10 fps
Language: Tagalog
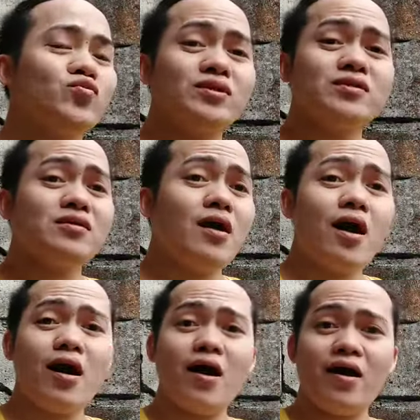What
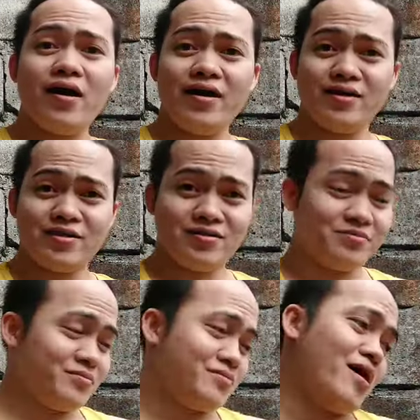kind
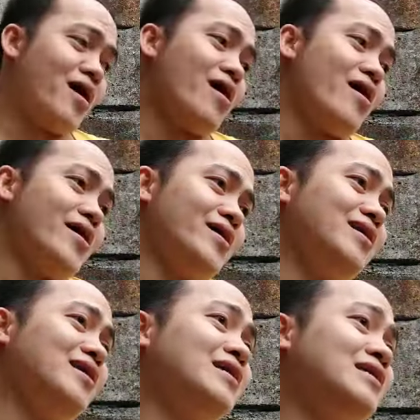of
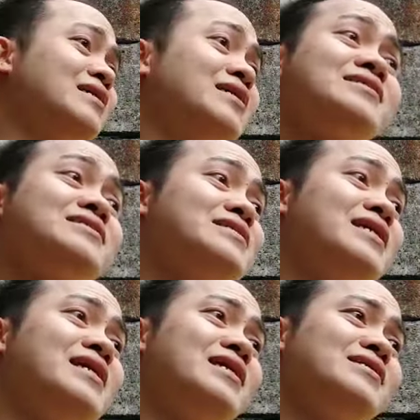mind is
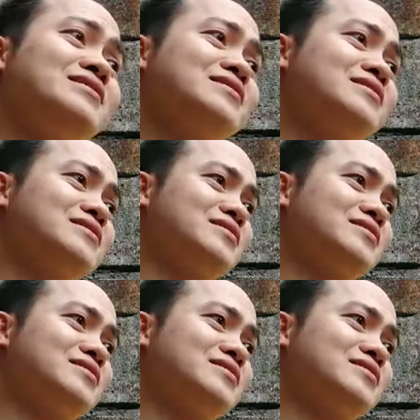this?